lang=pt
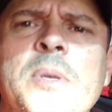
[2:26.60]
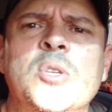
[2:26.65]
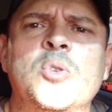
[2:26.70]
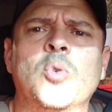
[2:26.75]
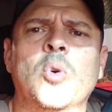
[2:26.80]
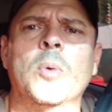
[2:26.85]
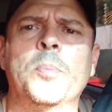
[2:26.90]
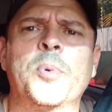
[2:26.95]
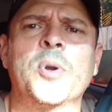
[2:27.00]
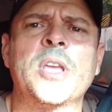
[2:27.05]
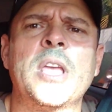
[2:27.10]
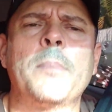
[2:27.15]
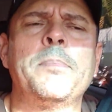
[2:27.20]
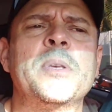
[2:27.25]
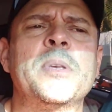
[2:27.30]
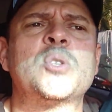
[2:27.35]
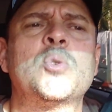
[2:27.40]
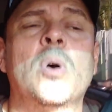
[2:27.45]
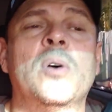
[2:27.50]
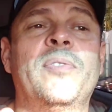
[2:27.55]
pessoa, porque a
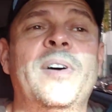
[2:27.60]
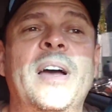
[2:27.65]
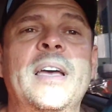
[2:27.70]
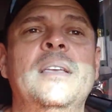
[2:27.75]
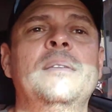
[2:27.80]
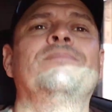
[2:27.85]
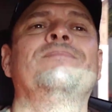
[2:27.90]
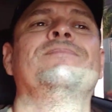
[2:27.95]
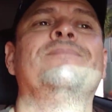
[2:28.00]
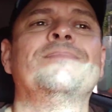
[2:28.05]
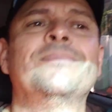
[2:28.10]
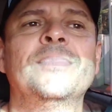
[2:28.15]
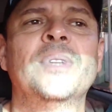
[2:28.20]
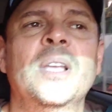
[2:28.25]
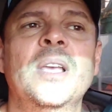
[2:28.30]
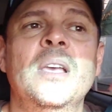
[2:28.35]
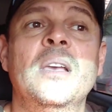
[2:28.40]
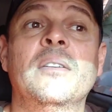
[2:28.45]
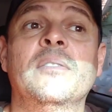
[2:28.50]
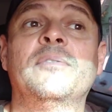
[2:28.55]
pessoa vai,
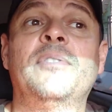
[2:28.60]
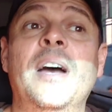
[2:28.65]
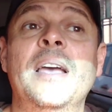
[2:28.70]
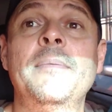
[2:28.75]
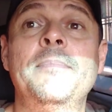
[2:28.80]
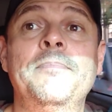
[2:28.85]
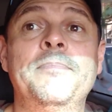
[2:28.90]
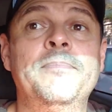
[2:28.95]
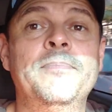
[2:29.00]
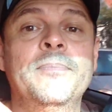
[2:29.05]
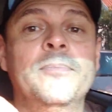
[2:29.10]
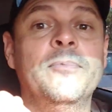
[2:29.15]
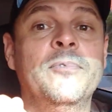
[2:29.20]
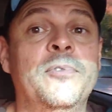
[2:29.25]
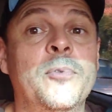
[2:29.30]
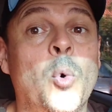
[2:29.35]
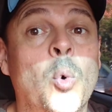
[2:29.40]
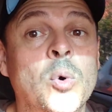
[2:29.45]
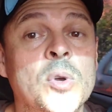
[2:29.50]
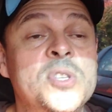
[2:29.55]
vai
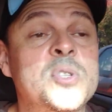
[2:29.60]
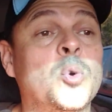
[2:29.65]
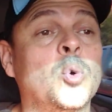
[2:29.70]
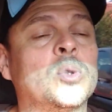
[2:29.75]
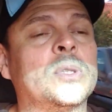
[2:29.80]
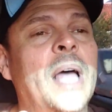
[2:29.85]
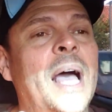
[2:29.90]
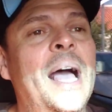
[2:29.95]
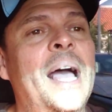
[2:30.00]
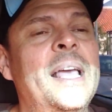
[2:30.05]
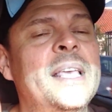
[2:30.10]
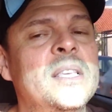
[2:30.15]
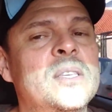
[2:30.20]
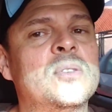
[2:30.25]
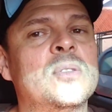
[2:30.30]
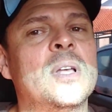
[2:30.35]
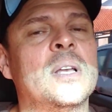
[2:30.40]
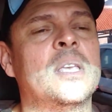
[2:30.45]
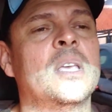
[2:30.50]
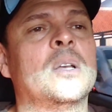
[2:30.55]
escutar
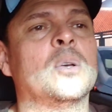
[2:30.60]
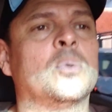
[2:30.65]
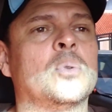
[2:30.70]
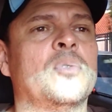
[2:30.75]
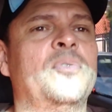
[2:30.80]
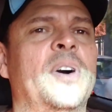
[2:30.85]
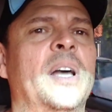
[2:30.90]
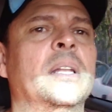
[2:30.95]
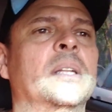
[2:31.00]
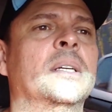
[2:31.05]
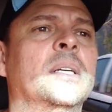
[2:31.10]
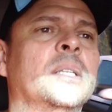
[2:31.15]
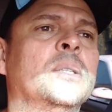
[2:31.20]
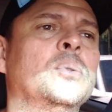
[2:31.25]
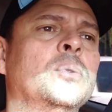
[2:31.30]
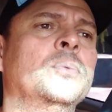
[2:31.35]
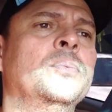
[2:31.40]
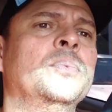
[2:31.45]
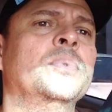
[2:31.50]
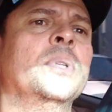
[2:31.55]
isso daqui que eu estou
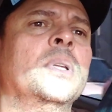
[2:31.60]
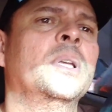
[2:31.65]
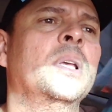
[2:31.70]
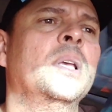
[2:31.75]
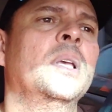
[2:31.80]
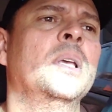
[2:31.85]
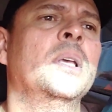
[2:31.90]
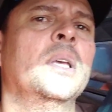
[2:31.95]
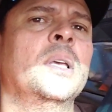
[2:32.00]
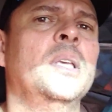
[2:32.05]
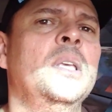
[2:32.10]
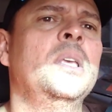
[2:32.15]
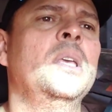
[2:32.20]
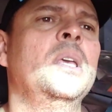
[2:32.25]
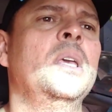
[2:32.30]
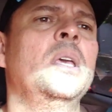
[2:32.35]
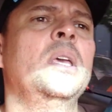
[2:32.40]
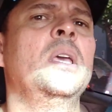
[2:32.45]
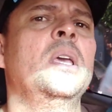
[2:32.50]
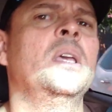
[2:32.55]
falando
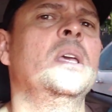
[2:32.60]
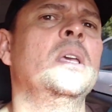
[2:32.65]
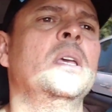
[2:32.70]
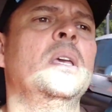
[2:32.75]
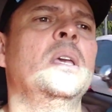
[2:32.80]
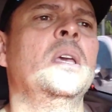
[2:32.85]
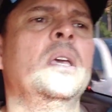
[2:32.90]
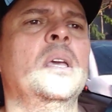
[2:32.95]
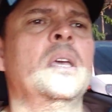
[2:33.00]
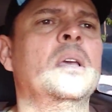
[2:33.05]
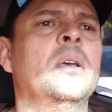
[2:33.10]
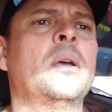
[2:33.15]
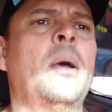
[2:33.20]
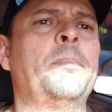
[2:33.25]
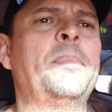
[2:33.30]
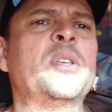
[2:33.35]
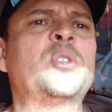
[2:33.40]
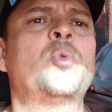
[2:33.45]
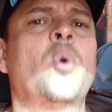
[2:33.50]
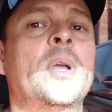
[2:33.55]
e a
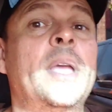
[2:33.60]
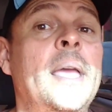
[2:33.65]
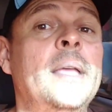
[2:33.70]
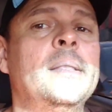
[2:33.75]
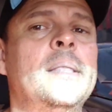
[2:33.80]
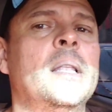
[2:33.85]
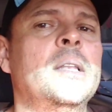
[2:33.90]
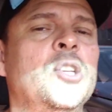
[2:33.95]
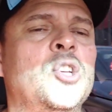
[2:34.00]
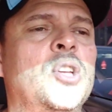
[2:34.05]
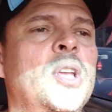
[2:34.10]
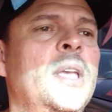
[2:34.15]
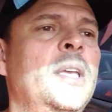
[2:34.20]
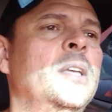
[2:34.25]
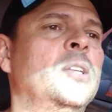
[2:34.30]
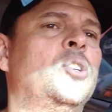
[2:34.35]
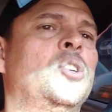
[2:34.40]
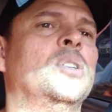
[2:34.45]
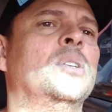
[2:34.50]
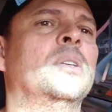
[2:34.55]
pessoa que é
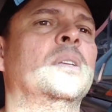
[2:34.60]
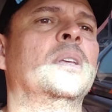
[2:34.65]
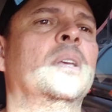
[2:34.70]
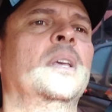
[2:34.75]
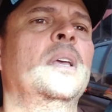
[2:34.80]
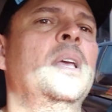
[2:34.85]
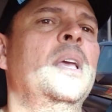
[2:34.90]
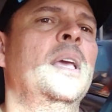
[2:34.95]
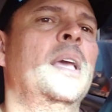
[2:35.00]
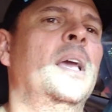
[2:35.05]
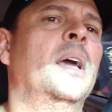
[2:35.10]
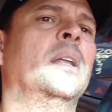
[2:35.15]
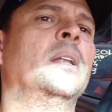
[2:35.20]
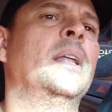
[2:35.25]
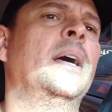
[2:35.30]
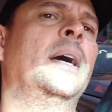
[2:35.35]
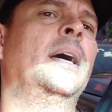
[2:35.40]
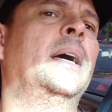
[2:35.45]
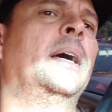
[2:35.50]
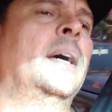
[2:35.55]
inteligente,
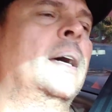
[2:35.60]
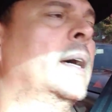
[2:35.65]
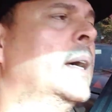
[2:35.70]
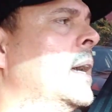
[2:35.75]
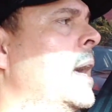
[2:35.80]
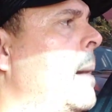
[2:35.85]
ela